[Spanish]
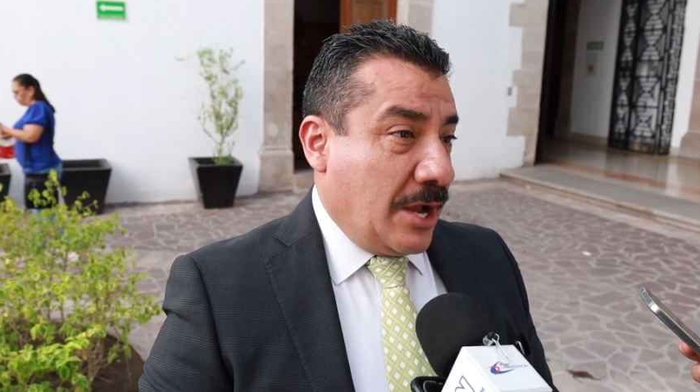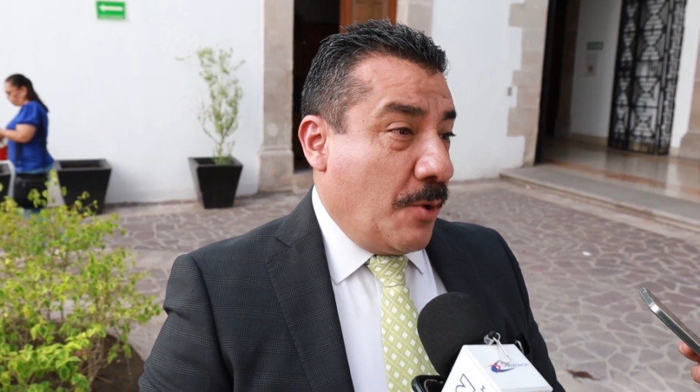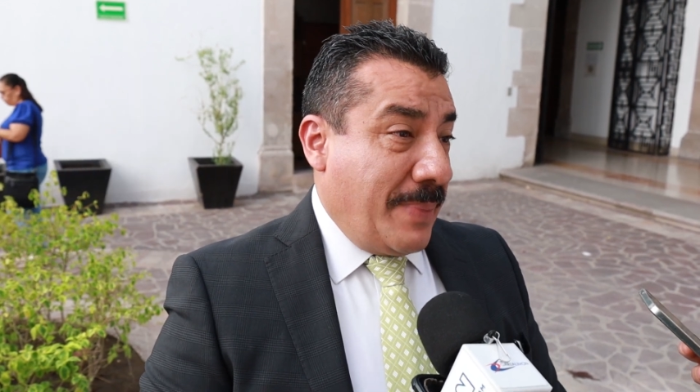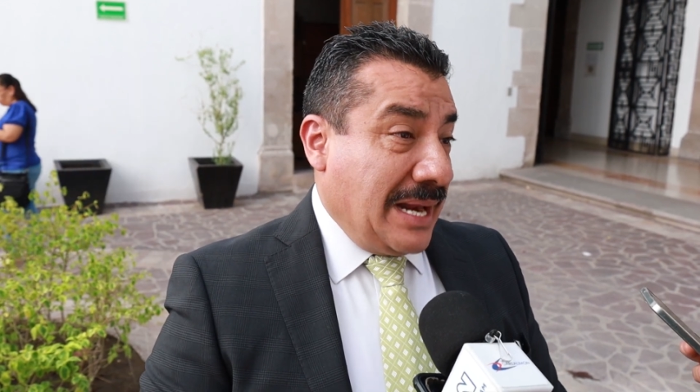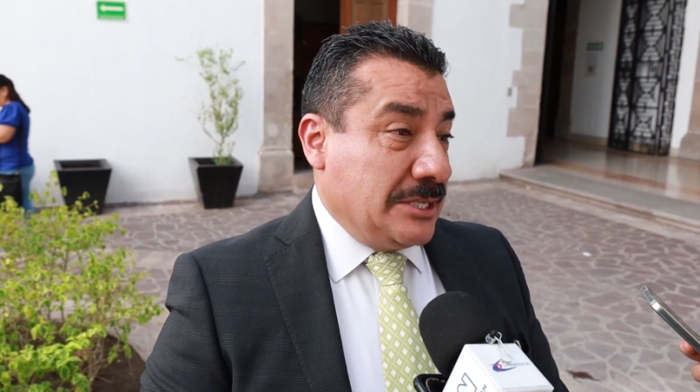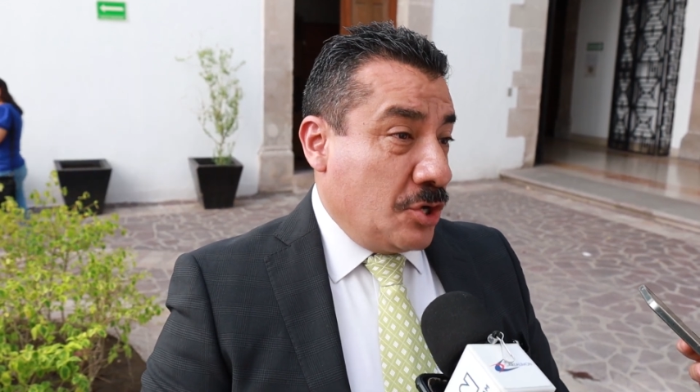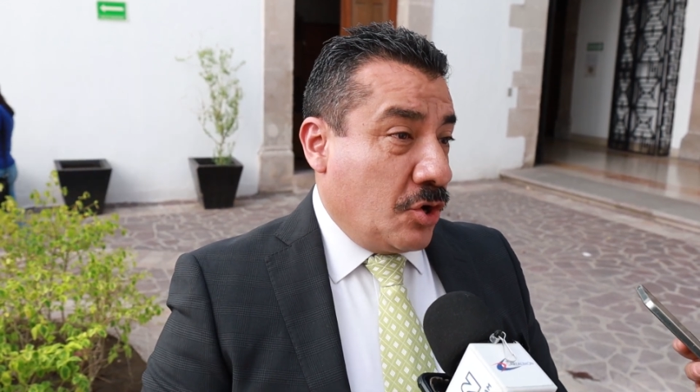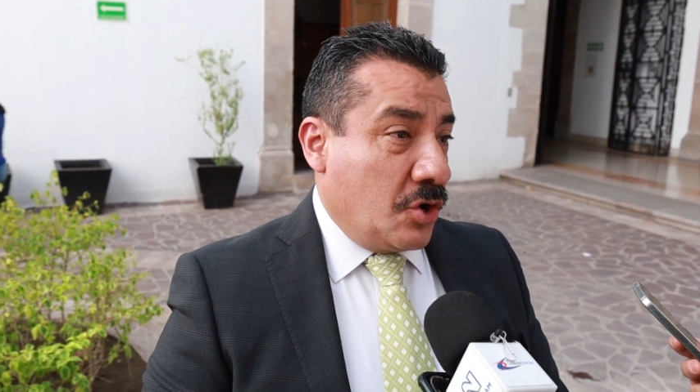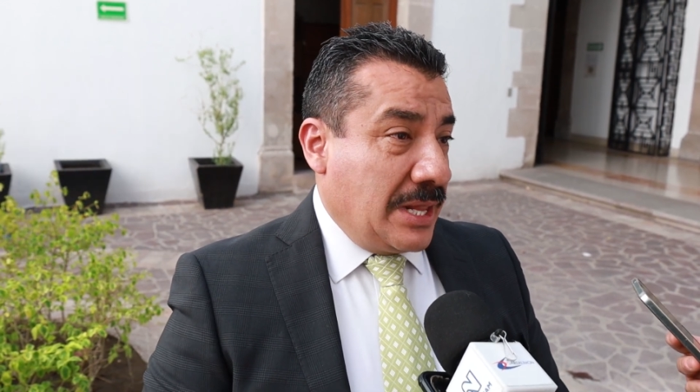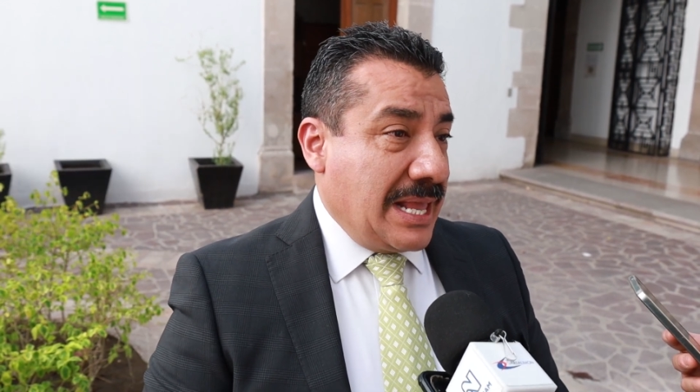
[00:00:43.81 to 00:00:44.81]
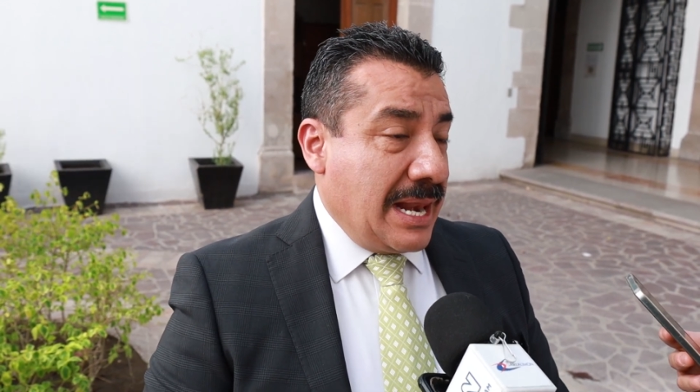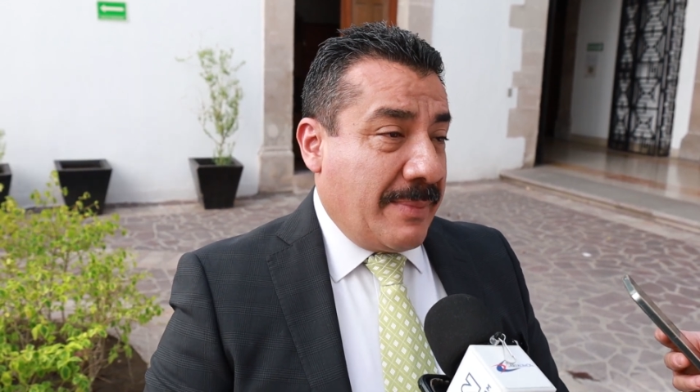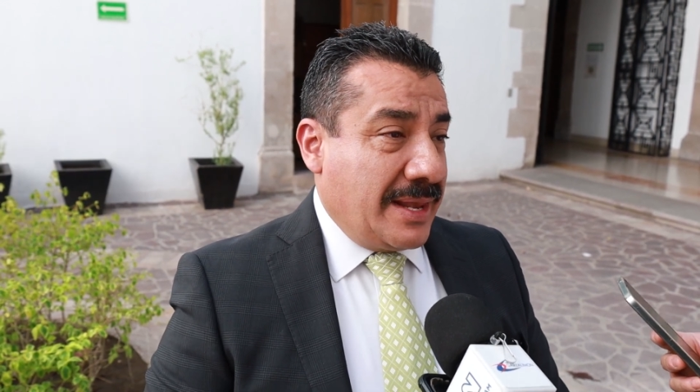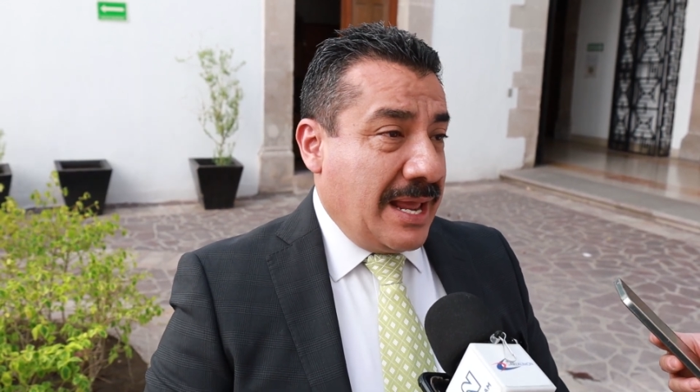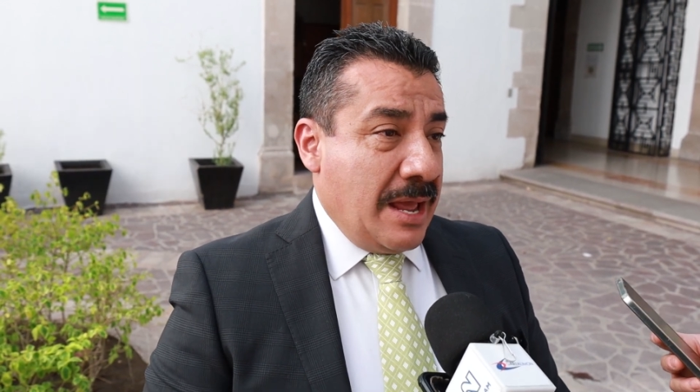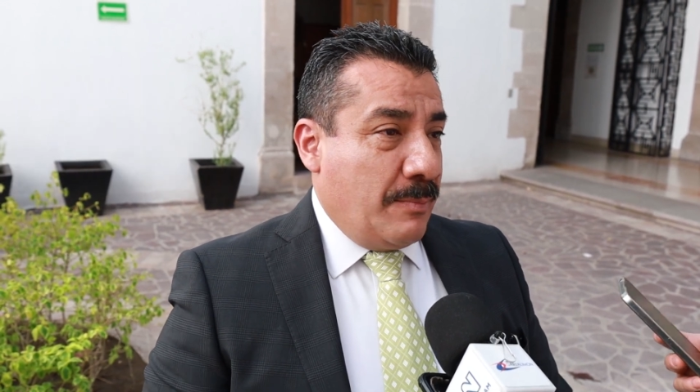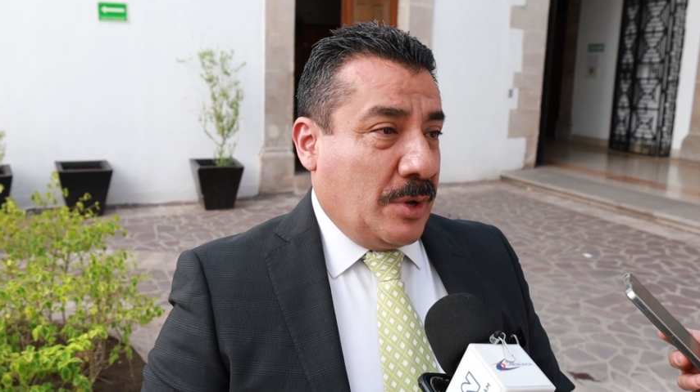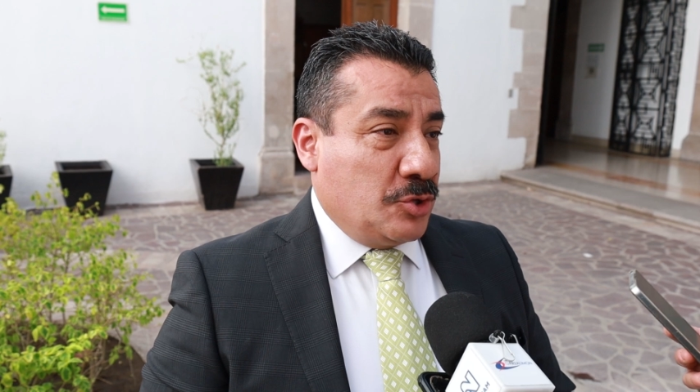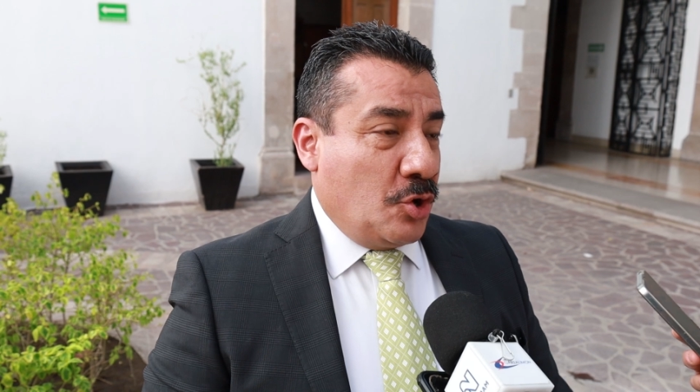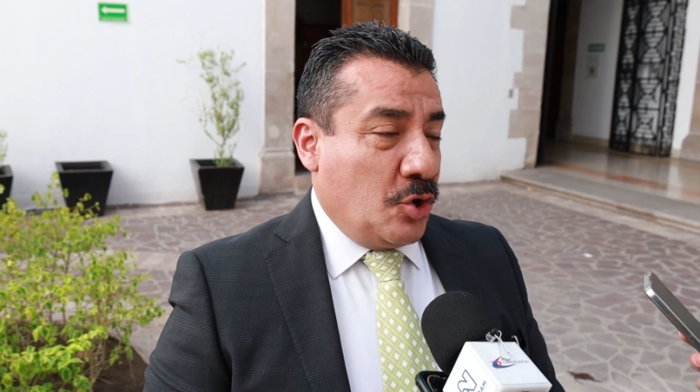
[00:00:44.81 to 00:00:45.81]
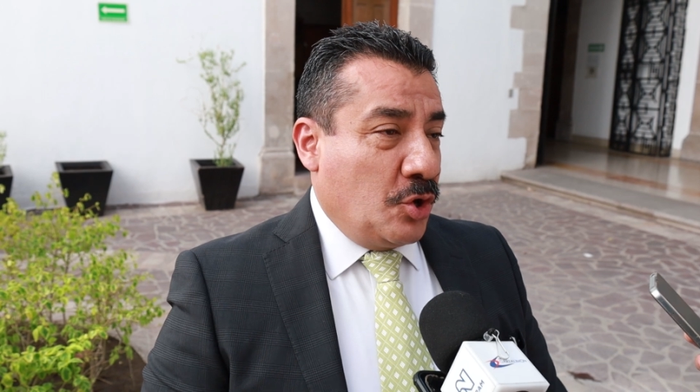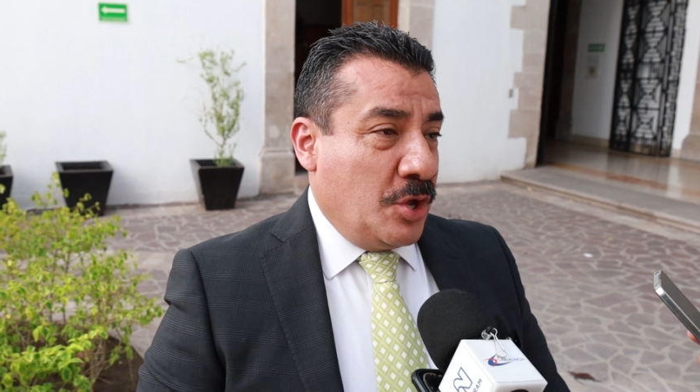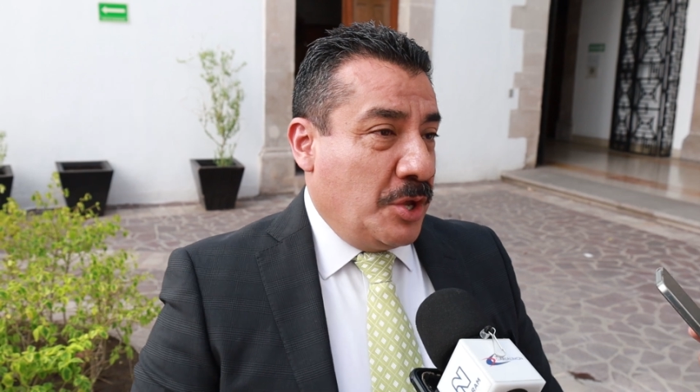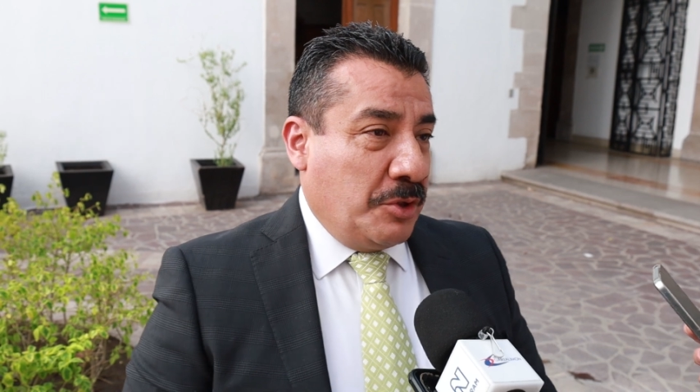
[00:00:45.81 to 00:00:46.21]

en comparación con el Día de la Madre, pues no,